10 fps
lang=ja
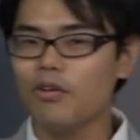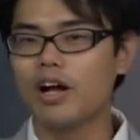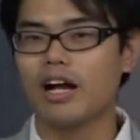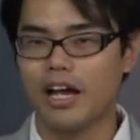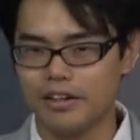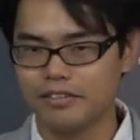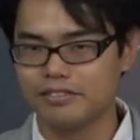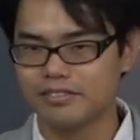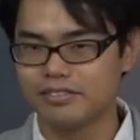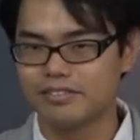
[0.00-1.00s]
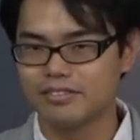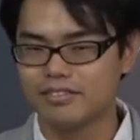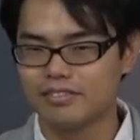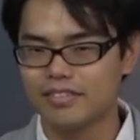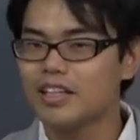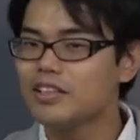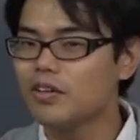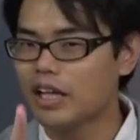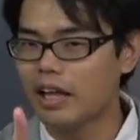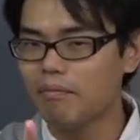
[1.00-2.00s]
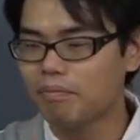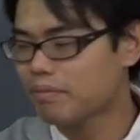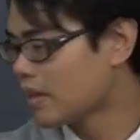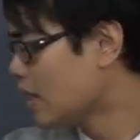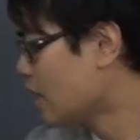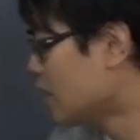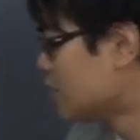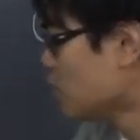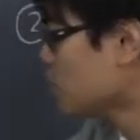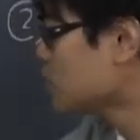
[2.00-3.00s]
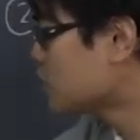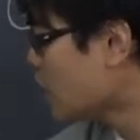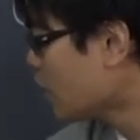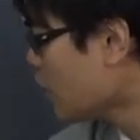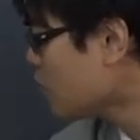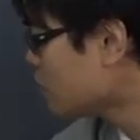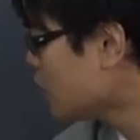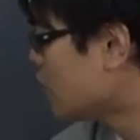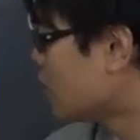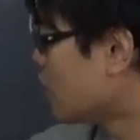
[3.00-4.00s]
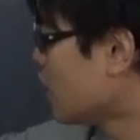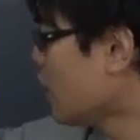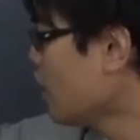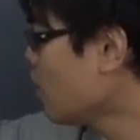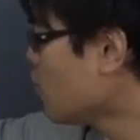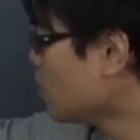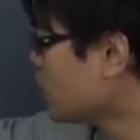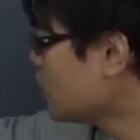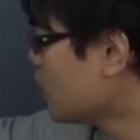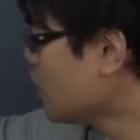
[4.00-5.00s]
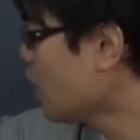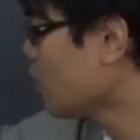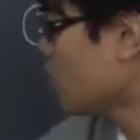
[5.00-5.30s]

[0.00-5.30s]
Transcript: どう考えるそうだね直線 L に平行な線で